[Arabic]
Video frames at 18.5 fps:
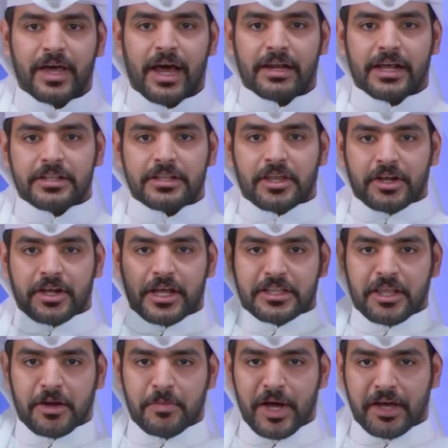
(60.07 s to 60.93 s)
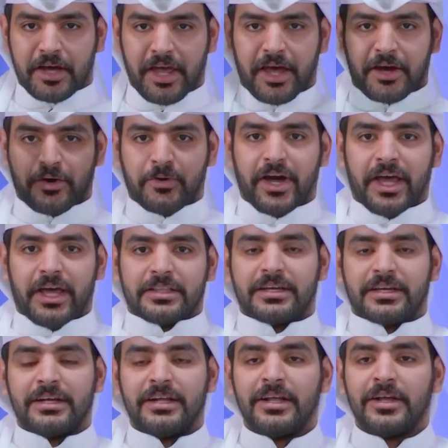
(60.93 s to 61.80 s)
قال قدر قدر مكة يا كويت
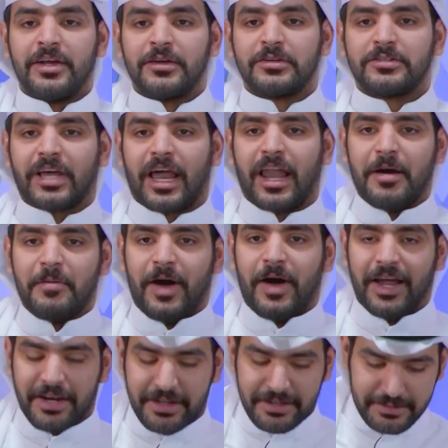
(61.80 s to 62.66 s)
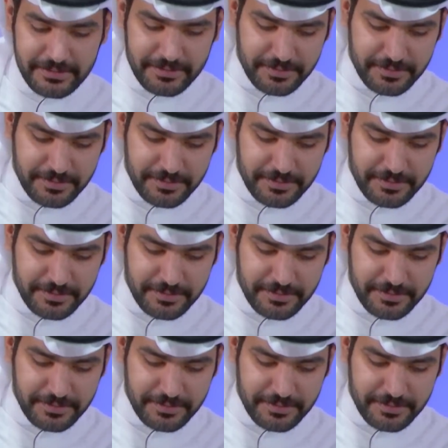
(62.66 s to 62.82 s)
سلام عليكم